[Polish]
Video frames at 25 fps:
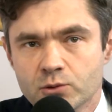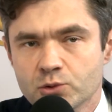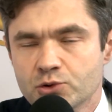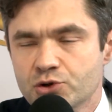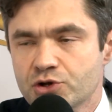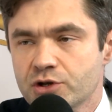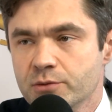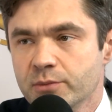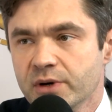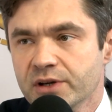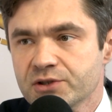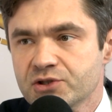
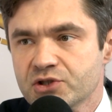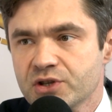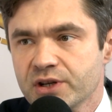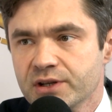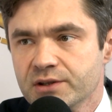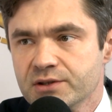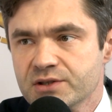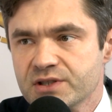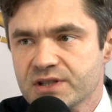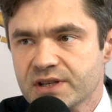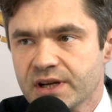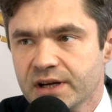utrzymać
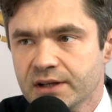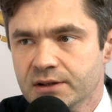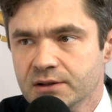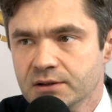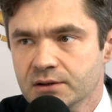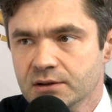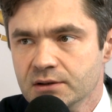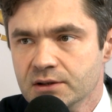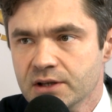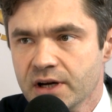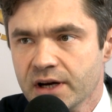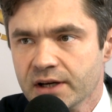ten
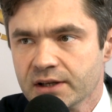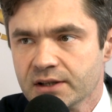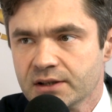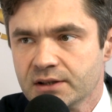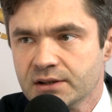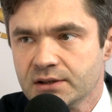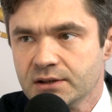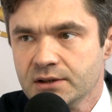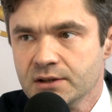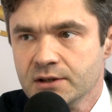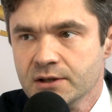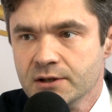stan?
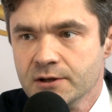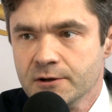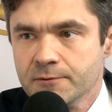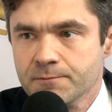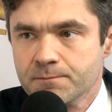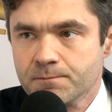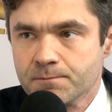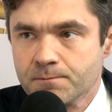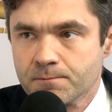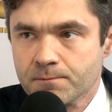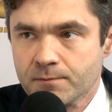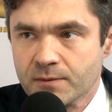Jak
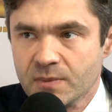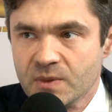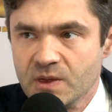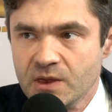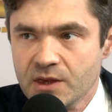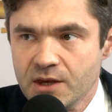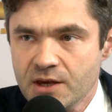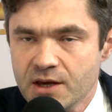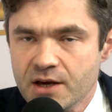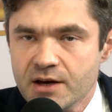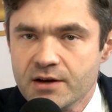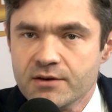
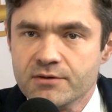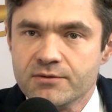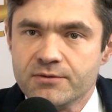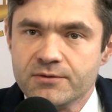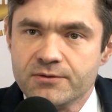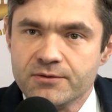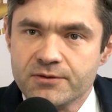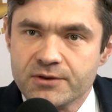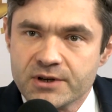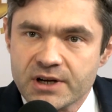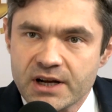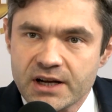mm, nie,
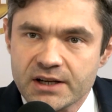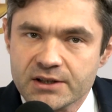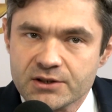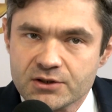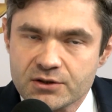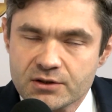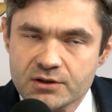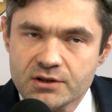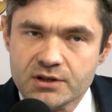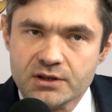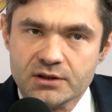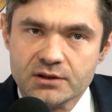wra-
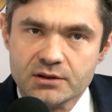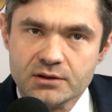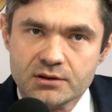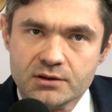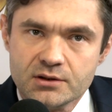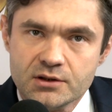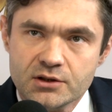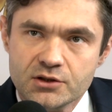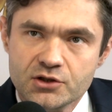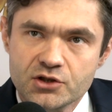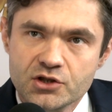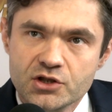nie,
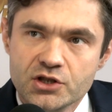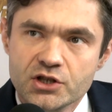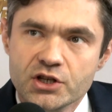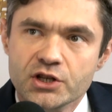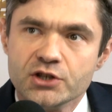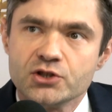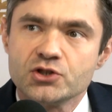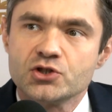nie,